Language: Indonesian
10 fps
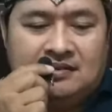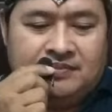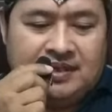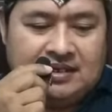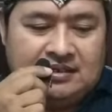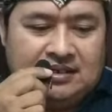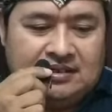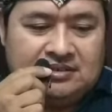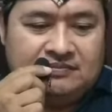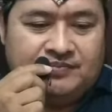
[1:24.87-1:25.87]
bahkan
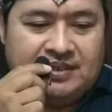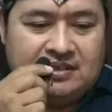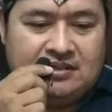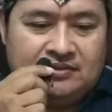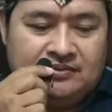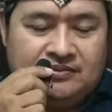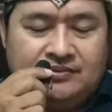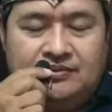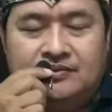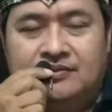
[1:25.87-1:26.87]
ada sempat
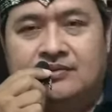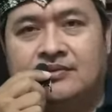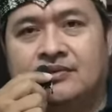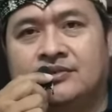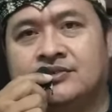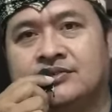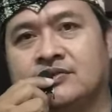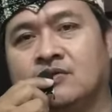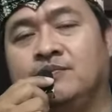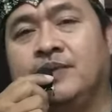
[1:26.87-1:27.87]
itu
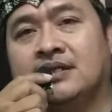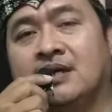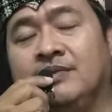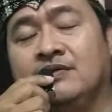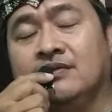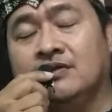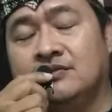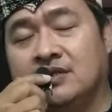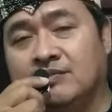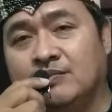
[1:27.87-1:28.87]
Gus Ubat Aminullah
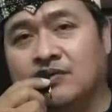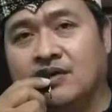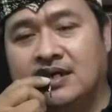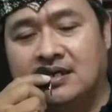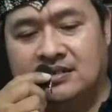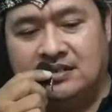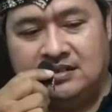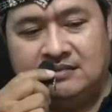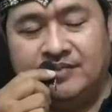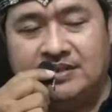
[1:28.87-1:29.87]
juga membongkar
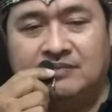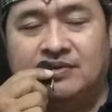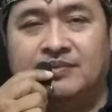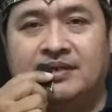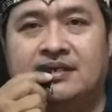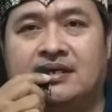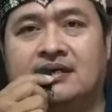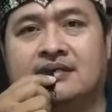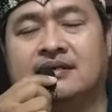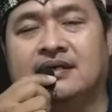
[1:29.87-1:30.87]
di tempat yang
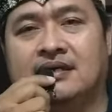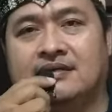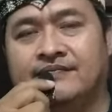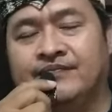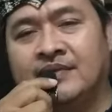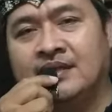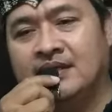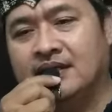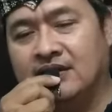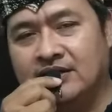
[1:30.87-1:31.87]
berbeda ya.
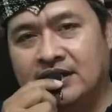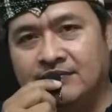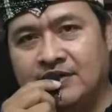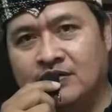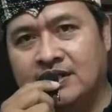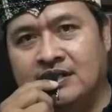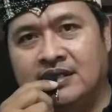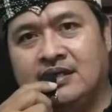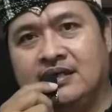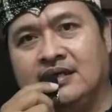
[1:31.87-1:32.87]
Kalau yang berikut
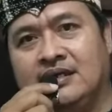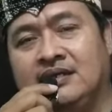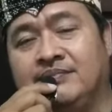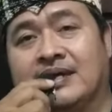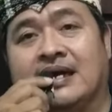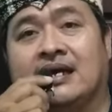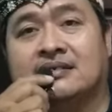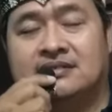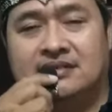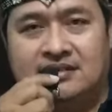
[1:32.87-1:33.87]
ini ini di
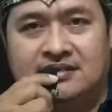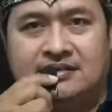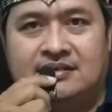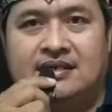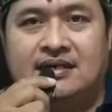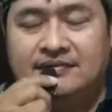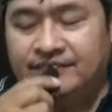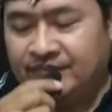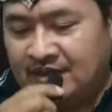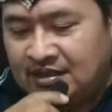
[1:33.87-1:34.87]
Bekasi ya.
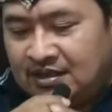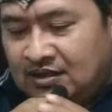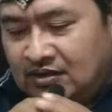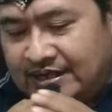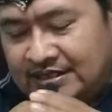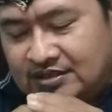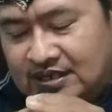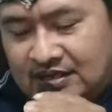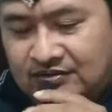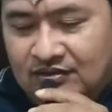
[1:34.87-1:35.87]
Oke
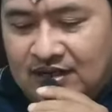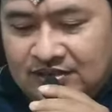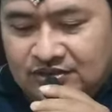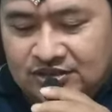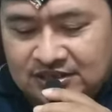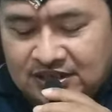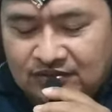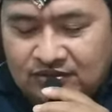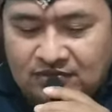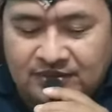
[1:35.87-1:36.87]
saudaraku langsung saja
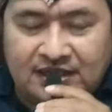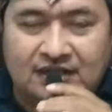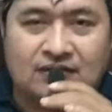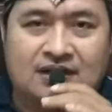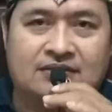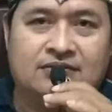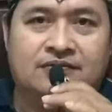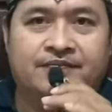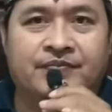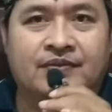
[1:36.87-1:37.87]
untuk meningkat
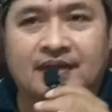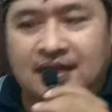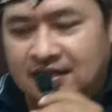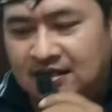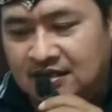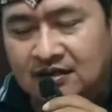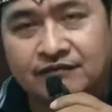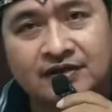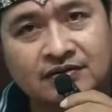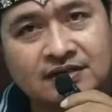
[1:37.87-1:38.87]
waktu karena
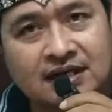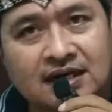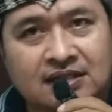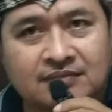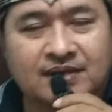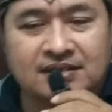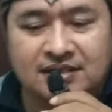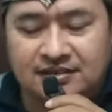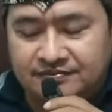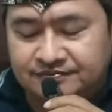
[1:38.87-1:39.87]
videonya relatif
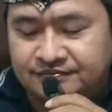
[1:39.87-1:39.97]
panjang